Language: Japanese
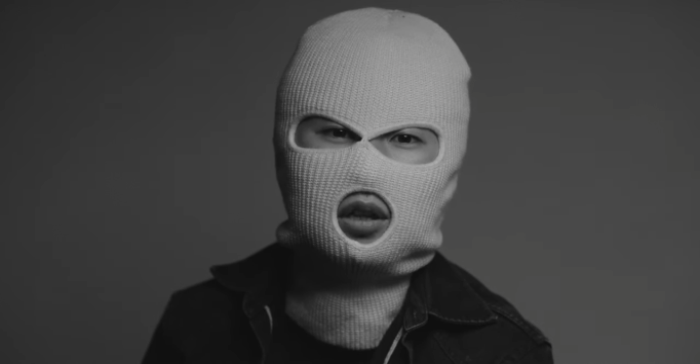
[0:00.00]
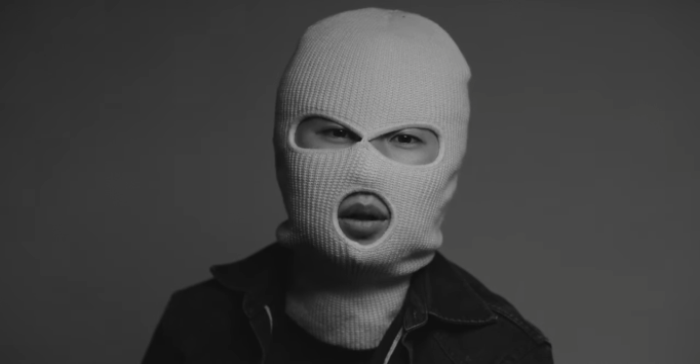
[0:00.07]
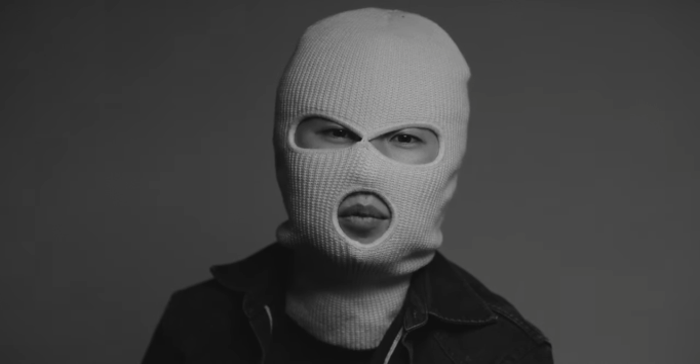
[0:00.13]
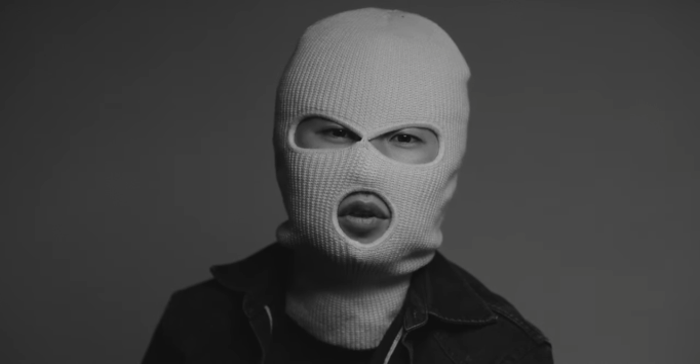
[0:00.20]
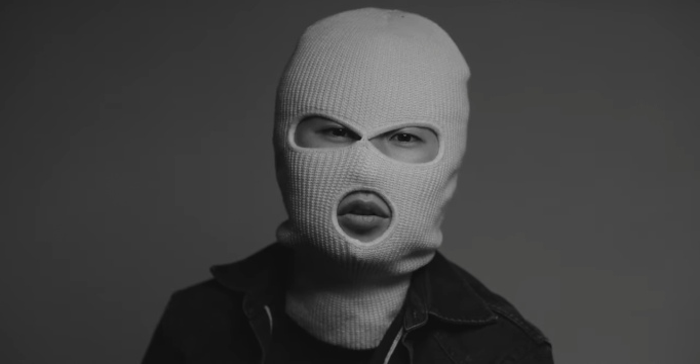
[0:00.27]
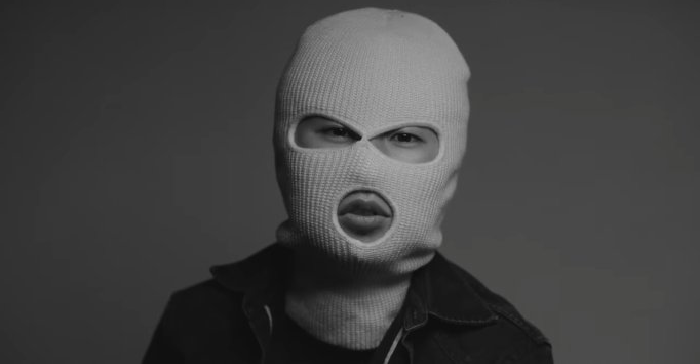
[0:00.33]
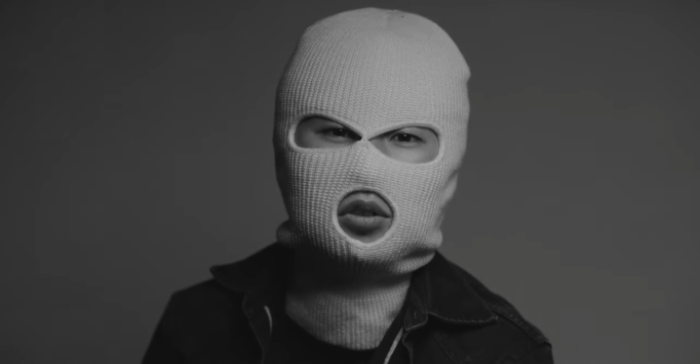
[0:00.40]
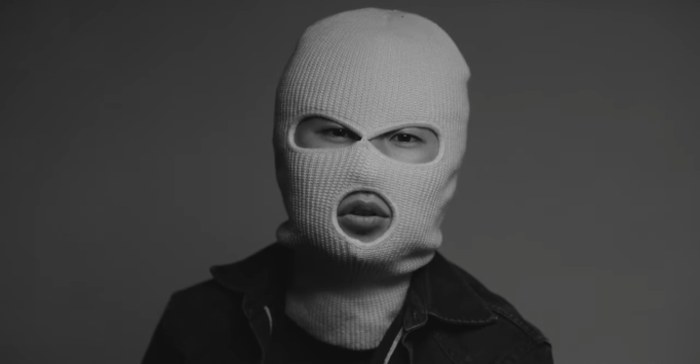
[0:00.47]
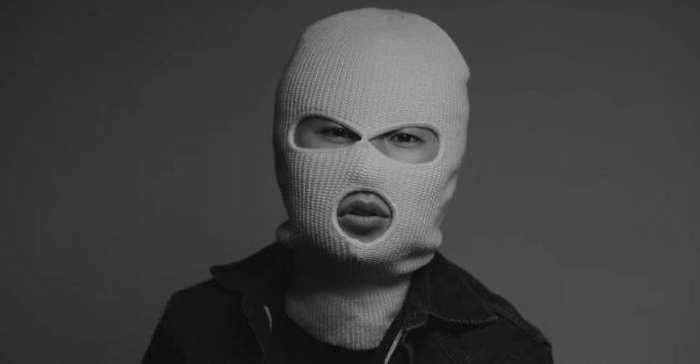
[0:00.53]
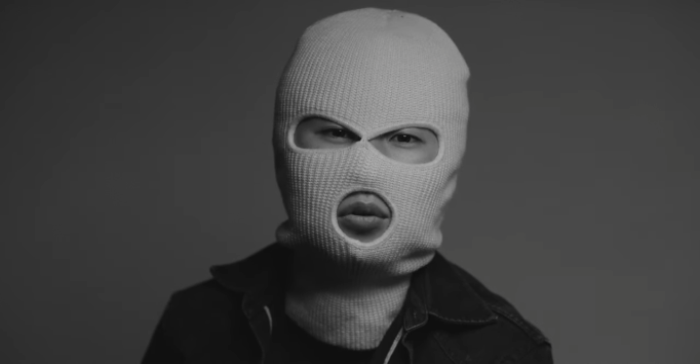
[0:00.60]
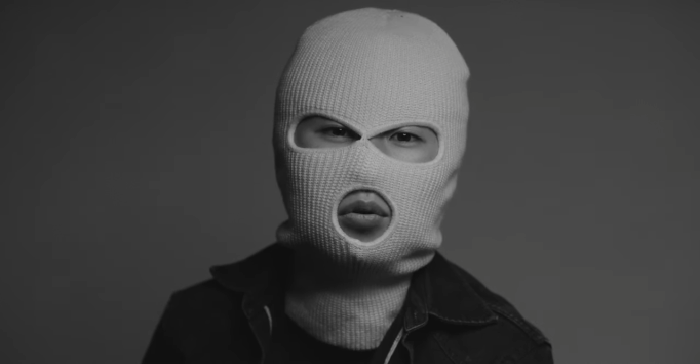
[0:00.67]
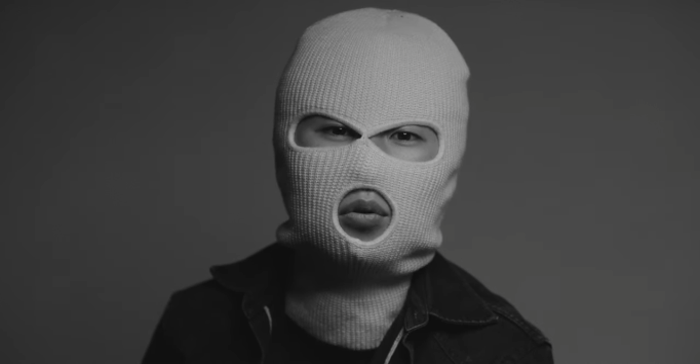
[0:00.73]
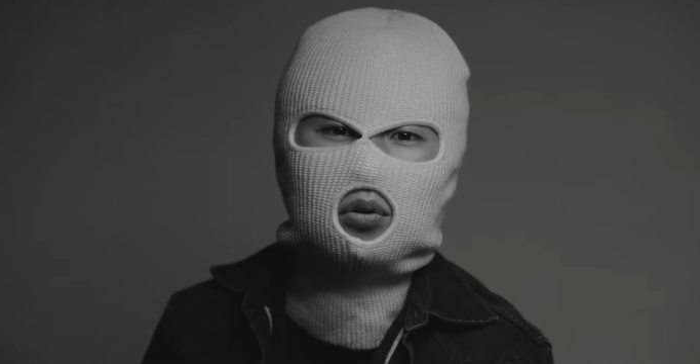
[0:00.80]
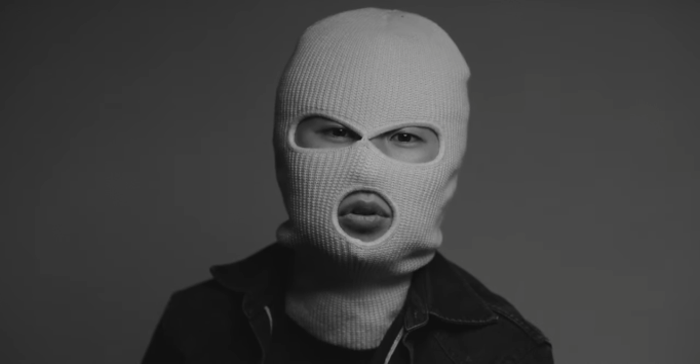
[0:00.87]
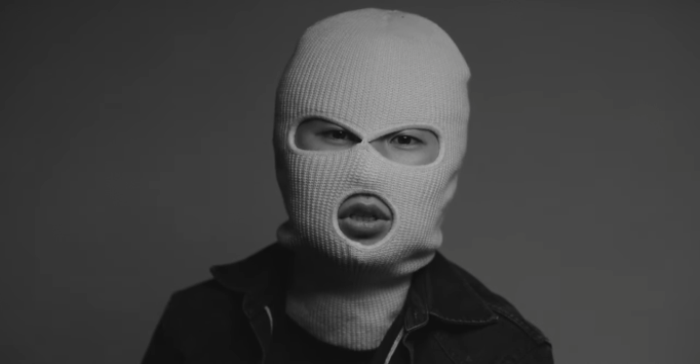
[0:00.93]
ためのツールを
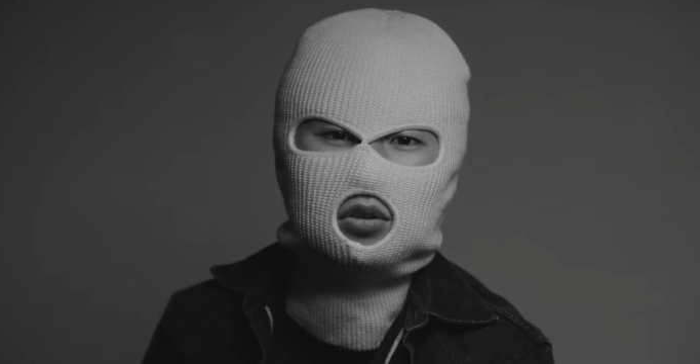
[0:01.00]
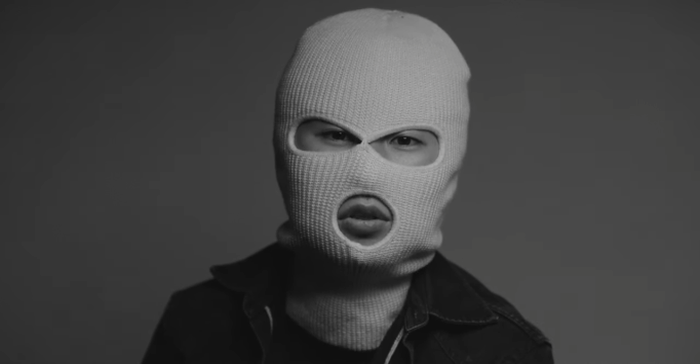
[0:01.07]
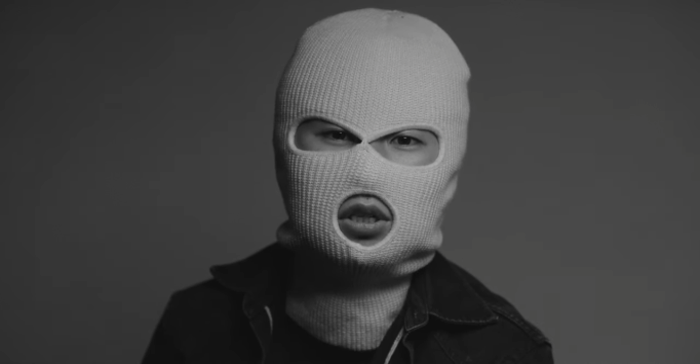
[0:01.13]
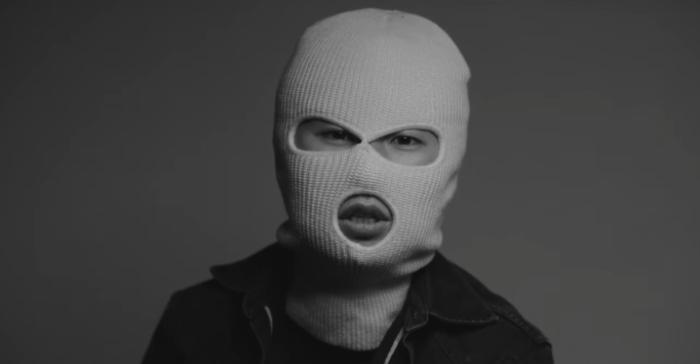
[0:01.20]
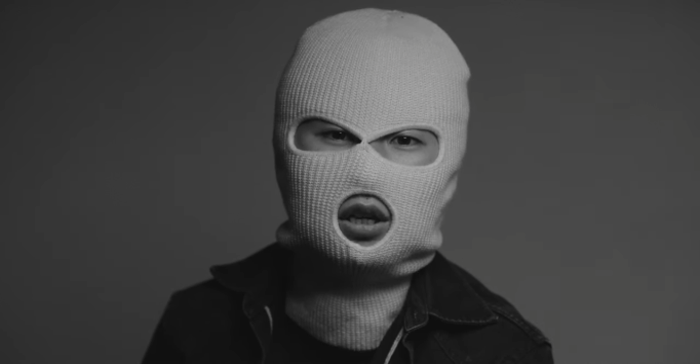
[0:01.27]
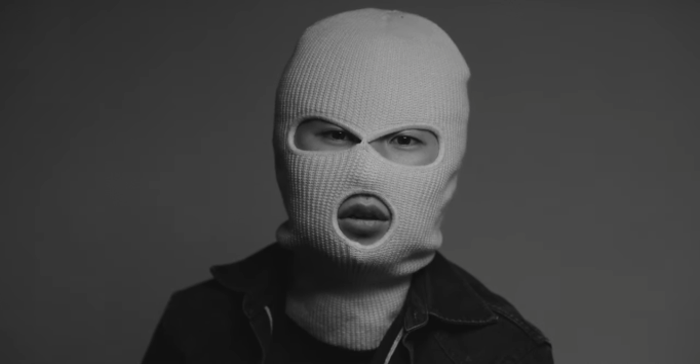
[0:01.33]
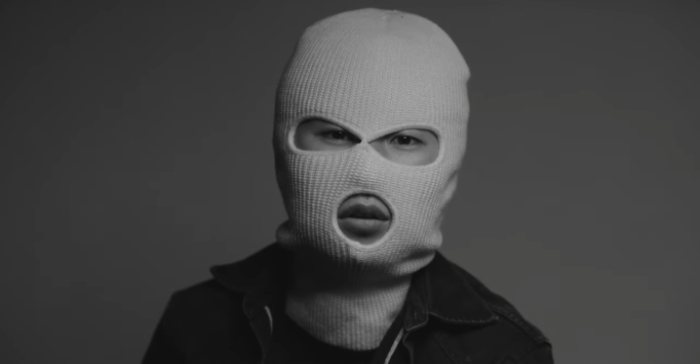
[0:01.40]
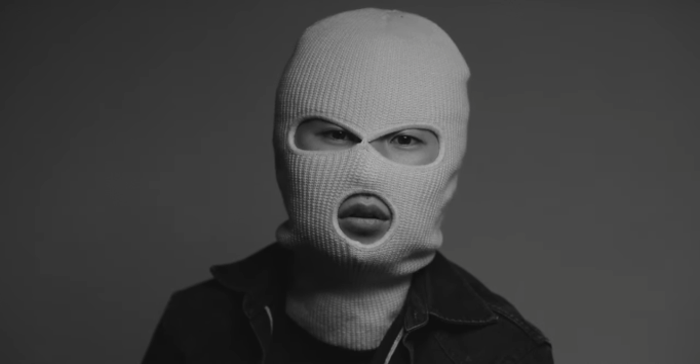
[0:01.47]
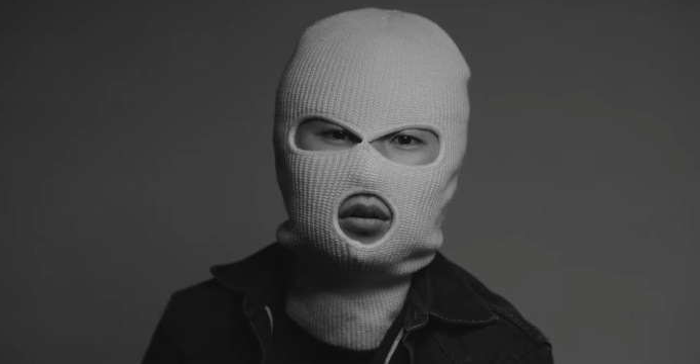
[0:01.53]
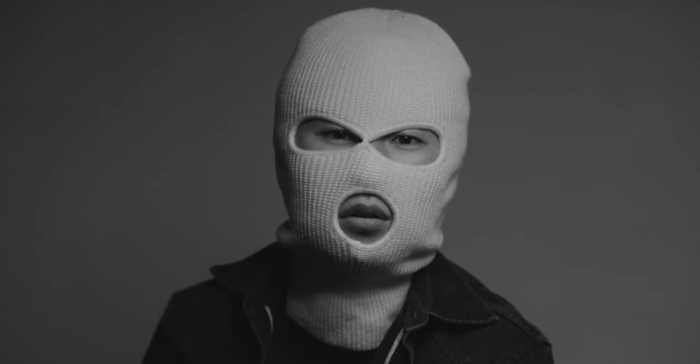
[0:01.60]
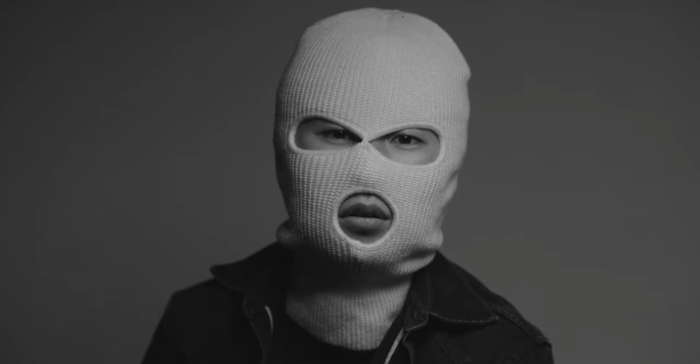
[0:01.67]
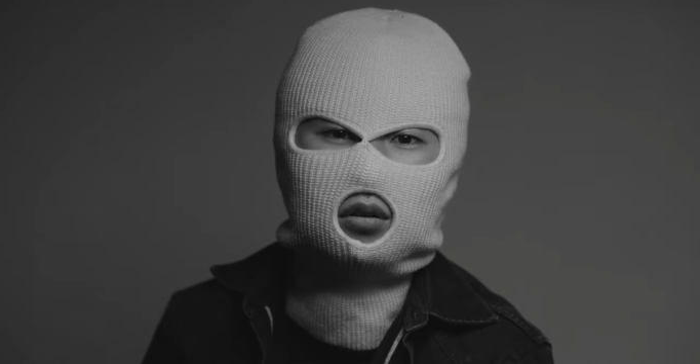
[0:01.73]
構築している。